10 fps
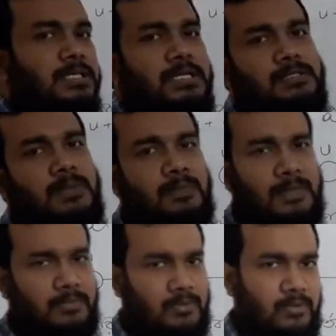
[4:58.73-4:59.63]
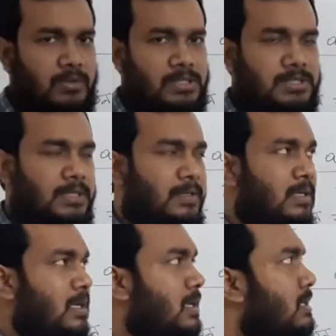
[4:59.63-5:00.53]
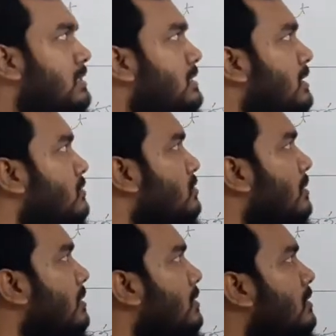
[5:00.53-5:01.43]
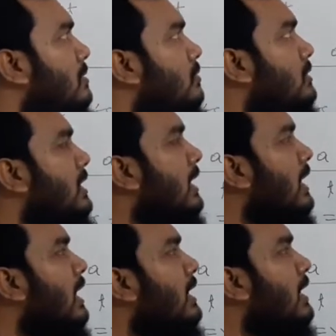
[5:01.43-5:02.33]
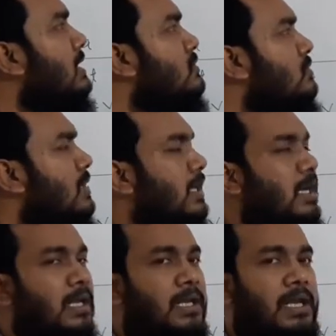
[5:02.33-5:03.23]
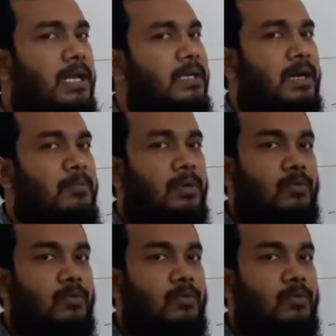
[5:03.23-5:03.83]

শেষ বেগ প্রাপ্ত হয়েছে যেহেতু সমীকরণের মধ্যে এ নাই সুতরাং এখানে এটা আমরা